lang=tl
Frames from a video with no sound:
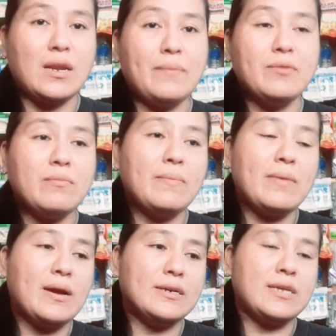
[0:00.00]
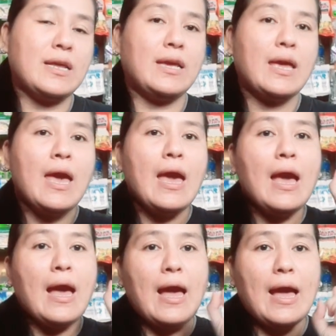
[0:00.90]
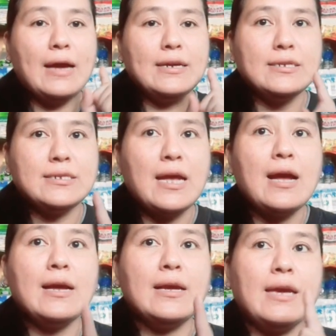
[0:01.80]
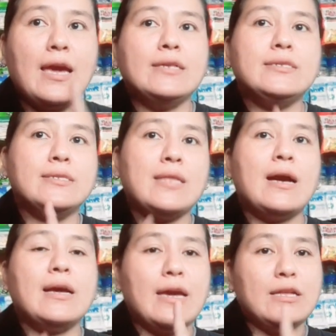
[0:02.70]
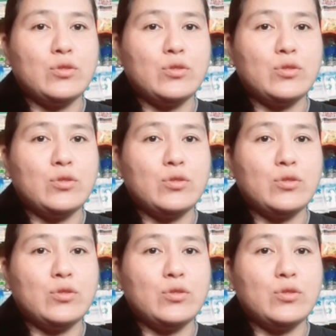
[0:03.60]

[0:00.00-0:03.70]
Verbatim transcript: Alam niyo ba mga kasari, ang isang case ng